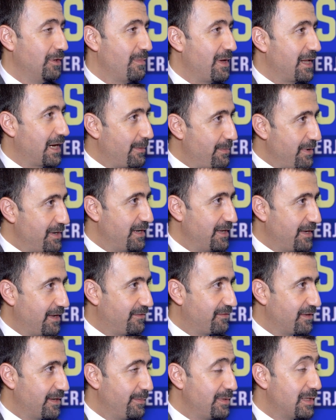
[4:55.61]
beraberinde
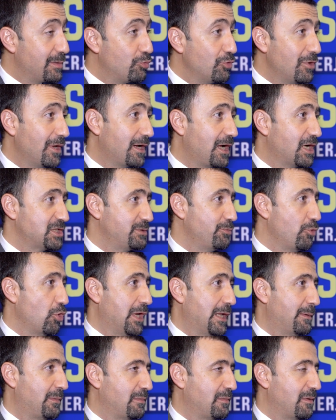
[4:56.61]
getirebilir. Bundan karşı bir
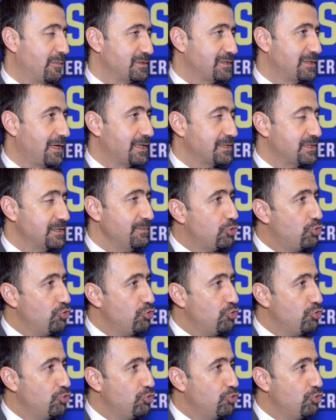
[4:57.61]
önlem almamız lazım.